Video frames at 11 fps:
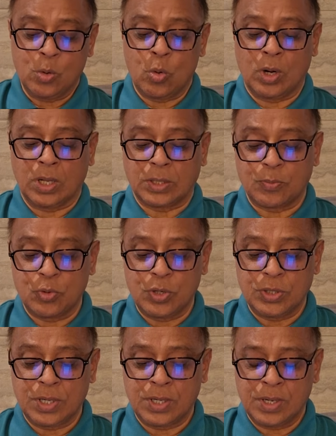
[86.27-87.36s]
কলকাতা
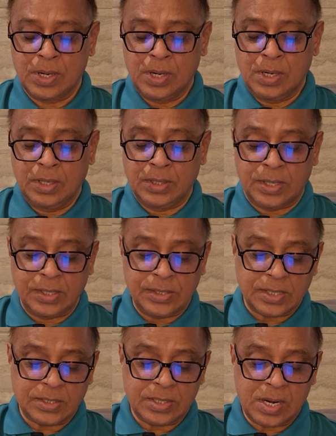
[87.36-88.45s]
পুলিশের
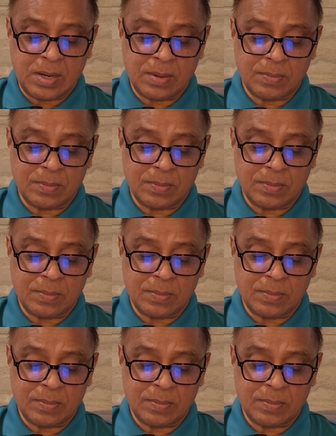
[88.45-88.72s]
ডিজাস্টার